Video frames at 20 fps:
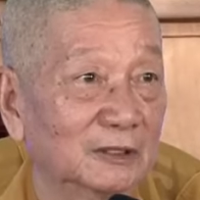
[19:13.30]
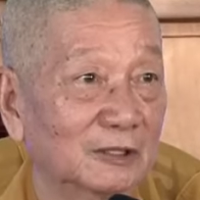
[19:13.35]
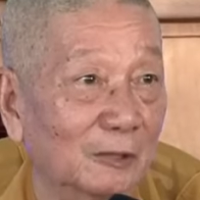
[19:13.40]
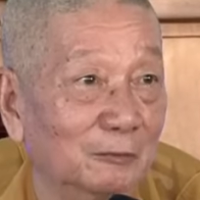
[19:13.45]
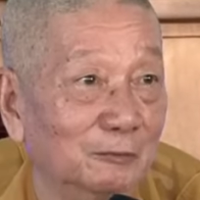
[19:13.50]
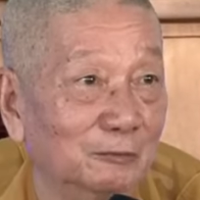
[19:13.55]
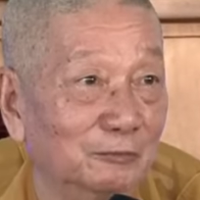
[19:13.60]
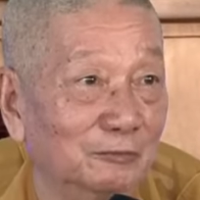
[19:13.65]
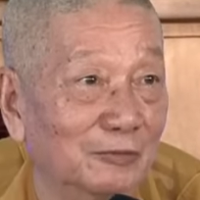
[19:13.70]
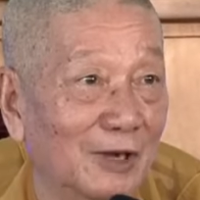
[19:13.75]

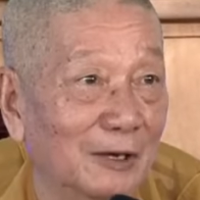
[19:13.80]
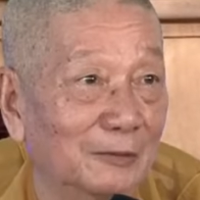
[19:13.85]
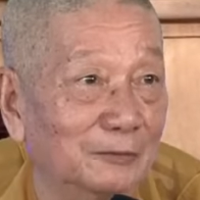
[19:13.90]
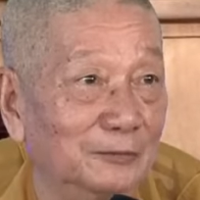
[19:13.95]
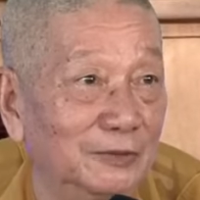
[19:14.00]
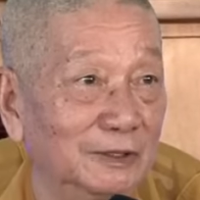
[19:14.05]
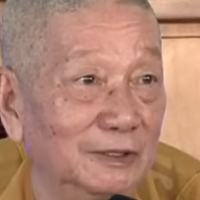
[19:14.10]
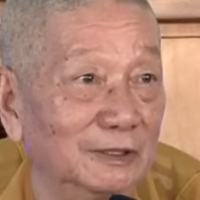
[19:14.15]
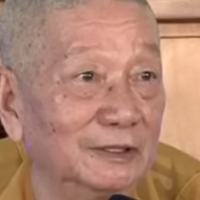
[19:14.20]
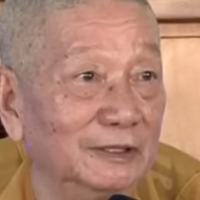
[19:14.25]
Trồng vào
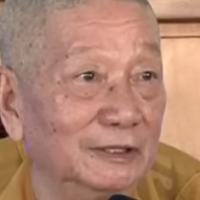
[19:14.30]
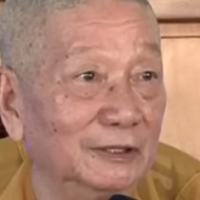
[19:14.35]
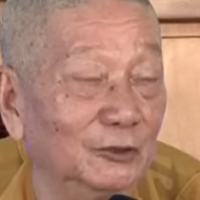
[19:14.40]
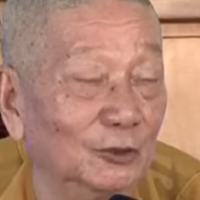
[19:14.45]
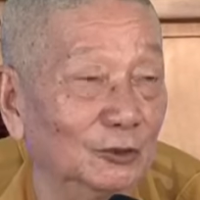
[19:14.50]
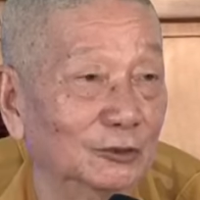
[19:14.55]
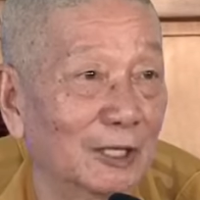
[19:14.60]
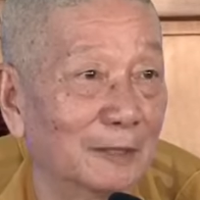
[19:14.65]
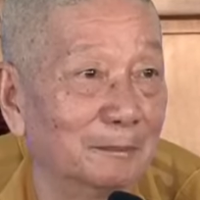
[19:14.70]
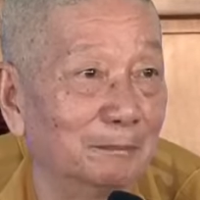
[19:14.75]
phước
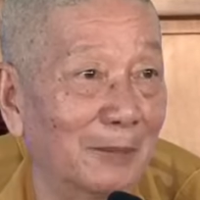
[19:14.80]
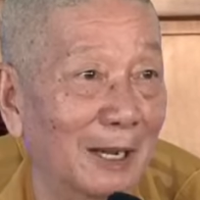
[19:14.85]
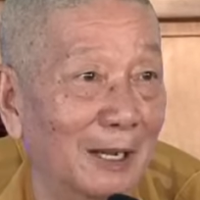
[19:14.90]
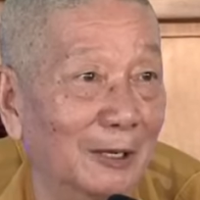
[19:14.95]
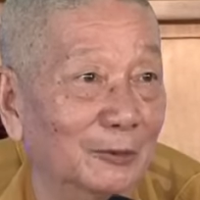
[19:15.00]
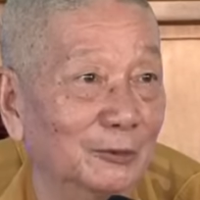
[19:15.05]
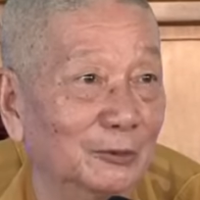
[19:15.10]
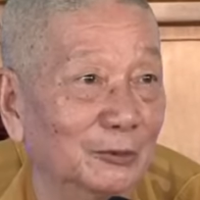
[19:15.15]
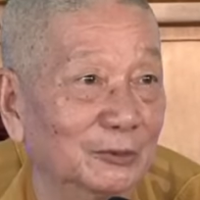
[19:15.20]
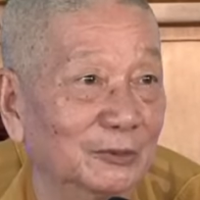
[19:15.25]
điền của Tam
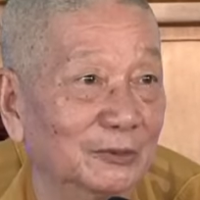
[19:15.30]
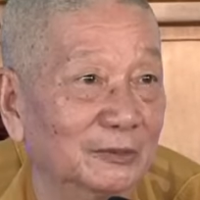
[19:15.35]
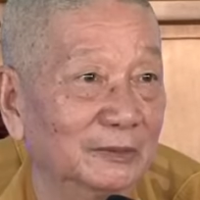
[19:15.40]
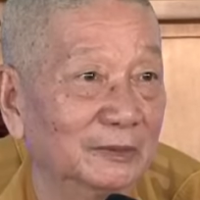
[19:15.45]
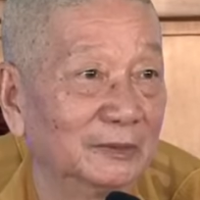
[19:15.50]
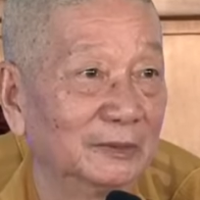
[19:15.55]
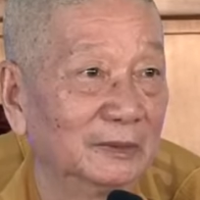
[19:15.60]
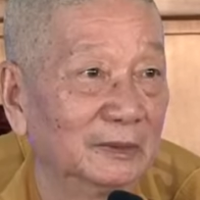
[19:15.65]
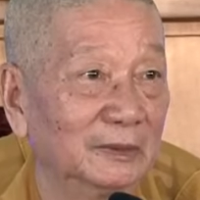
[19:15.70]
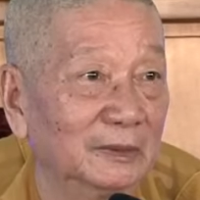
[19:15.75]
Bảo,
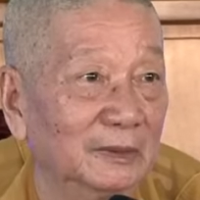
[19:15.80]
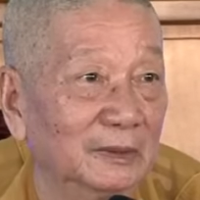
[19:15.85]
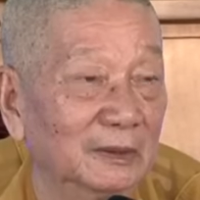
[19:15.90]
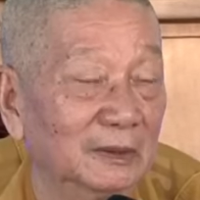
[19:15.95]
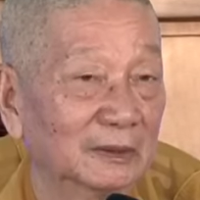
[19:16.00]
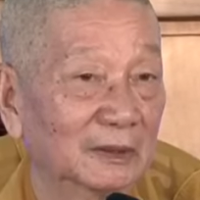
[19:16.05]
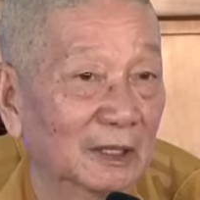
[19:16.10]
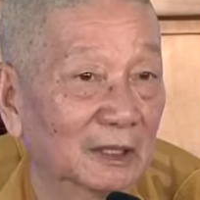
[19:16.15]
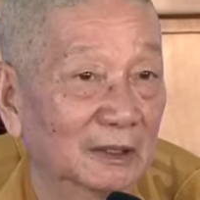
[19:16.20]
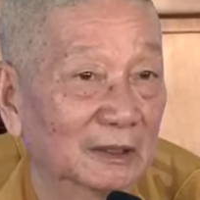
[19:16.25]

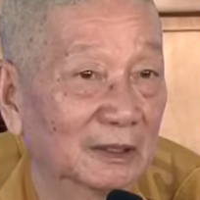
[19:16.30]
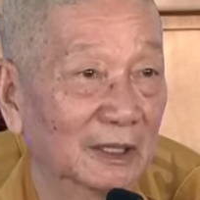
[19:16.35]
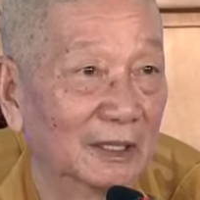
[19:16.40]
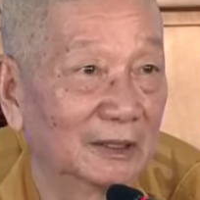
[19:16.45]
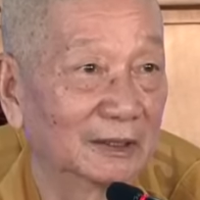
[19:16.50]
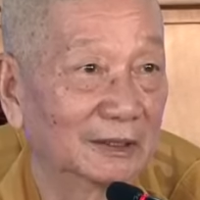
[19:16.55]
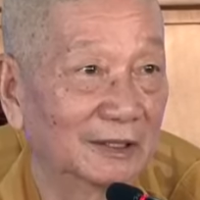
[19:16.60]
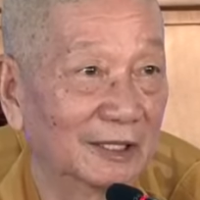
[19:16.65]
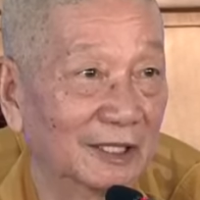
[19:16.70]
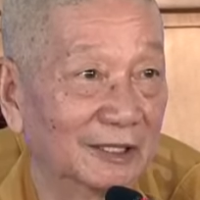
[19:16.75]
tức
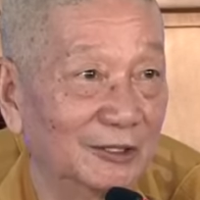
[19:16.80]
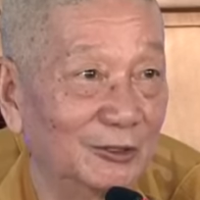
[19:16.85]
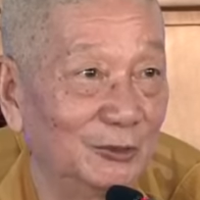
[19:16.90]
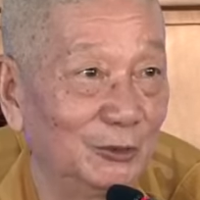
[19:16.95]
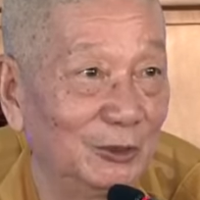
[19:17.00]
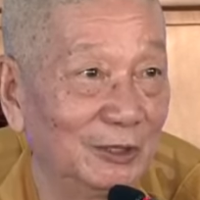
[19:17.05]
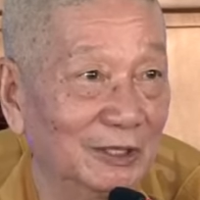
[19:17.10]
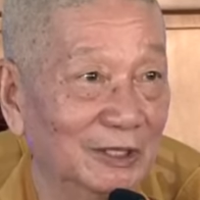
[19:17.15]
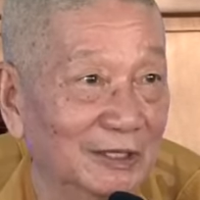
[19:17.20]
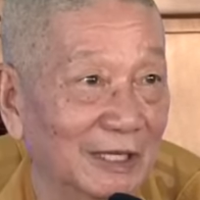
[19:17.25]
là kết
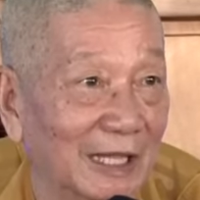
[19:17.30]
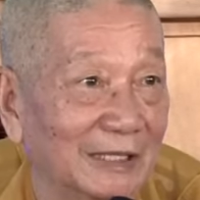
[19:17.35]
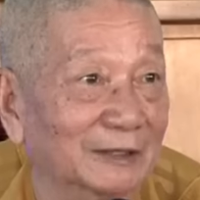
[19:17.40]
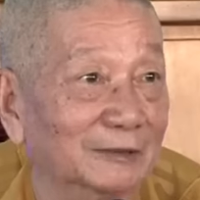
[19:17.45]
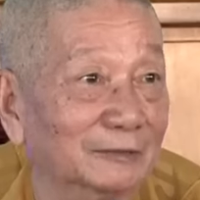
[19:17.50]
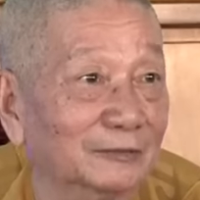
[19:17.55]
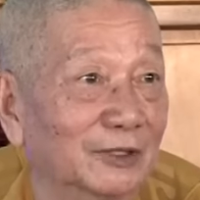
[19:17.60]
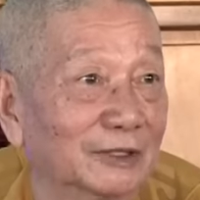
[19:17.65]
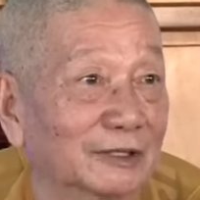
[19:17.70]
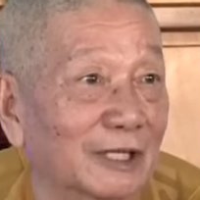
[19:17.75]
duyên
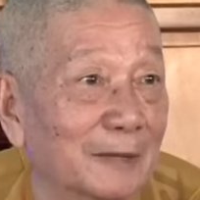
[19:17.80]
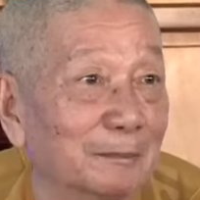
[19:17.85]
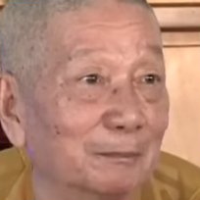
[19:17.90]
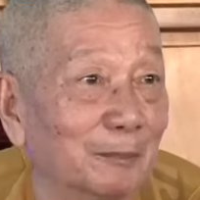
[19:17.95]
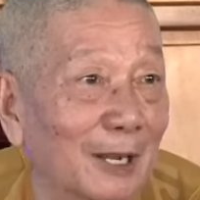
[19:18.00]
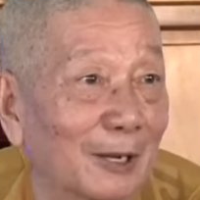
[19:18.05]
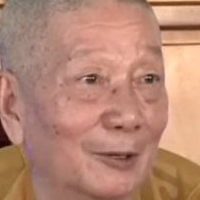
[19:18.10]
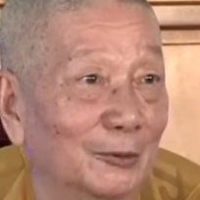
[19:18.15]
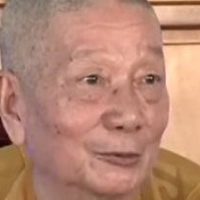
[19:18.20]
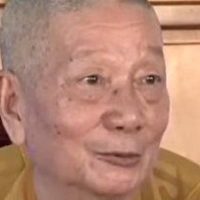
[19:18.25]
lành với
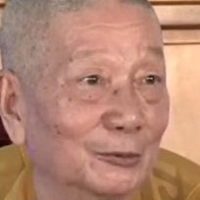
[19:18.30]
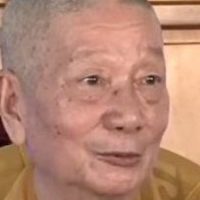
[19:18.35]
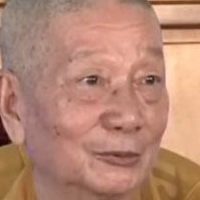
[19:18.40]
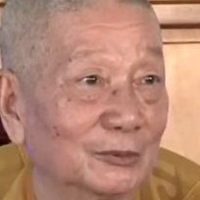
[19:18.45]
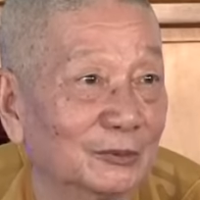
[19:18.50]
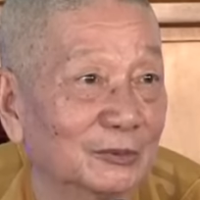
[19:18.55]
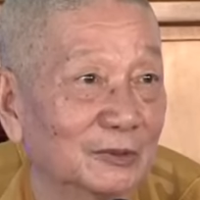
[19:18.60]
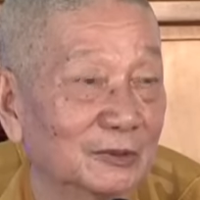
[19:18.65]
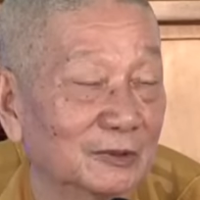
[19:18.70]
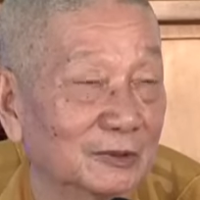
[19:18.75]
Tam Bảo,
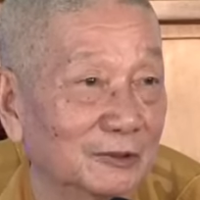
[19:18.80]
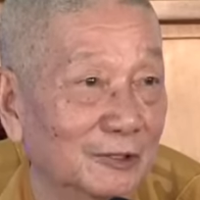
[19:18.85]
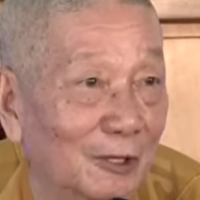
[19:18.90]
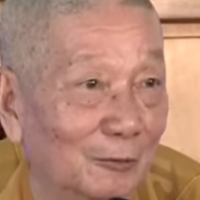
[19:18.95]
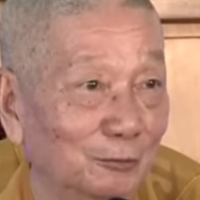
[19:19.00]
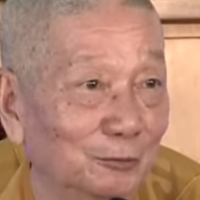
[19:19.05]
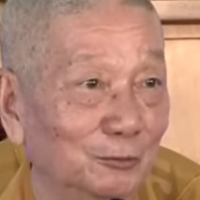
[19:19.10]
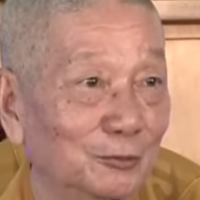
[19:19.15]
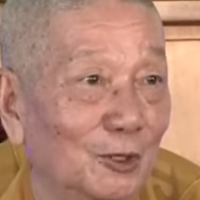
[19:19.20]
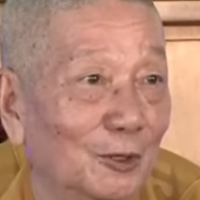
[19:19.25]

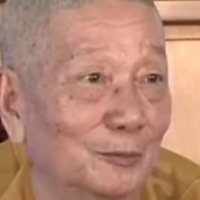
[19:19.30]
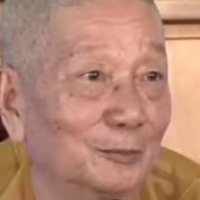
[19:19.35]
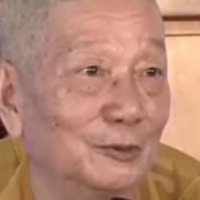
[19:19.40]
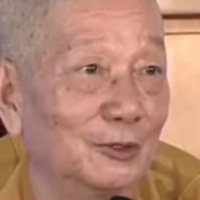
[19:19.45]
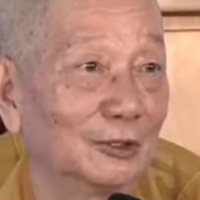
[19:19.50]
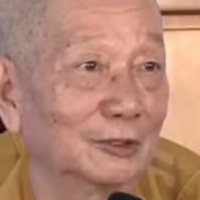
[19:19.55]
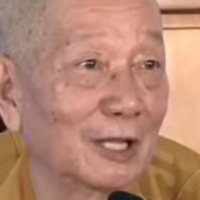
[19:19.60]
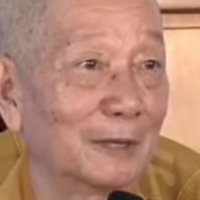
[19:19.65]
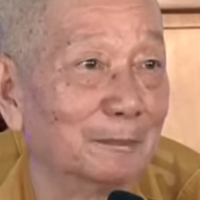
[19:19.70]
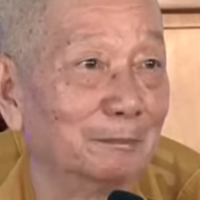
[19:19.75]
đóng góp
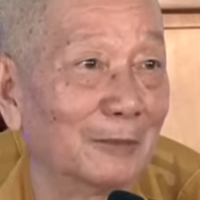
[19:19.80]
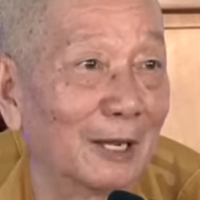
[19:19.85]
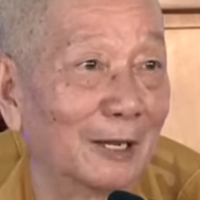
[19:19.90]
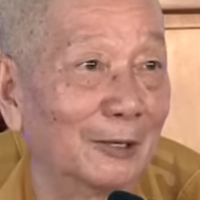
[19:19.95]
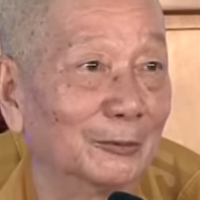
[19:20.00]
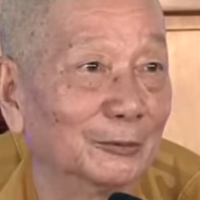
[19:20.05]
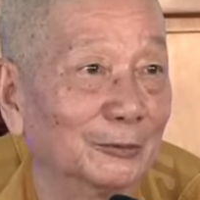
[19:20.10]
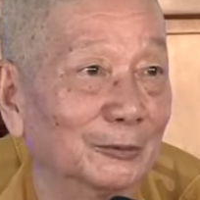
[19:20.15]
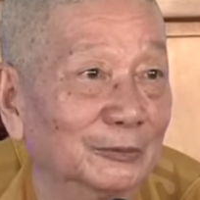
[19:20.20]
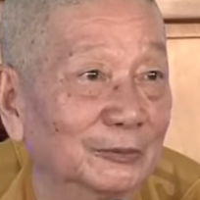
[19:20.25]
cho Tam
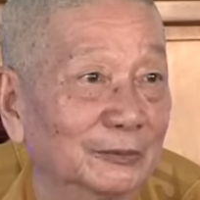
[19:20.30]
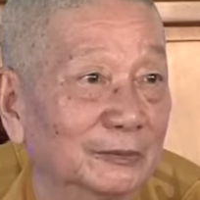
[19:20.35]
Bảo.